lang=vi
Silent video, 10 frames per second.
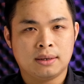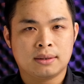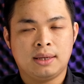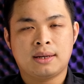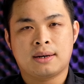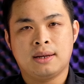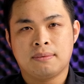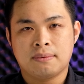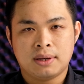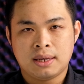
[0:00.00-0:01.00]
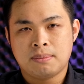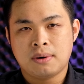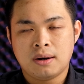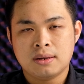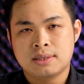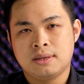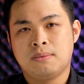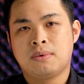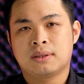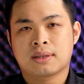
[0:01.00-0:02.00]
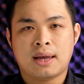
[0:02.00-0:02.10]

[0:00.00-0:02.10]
tự tin khẳng định với anh em nó là sử dụng một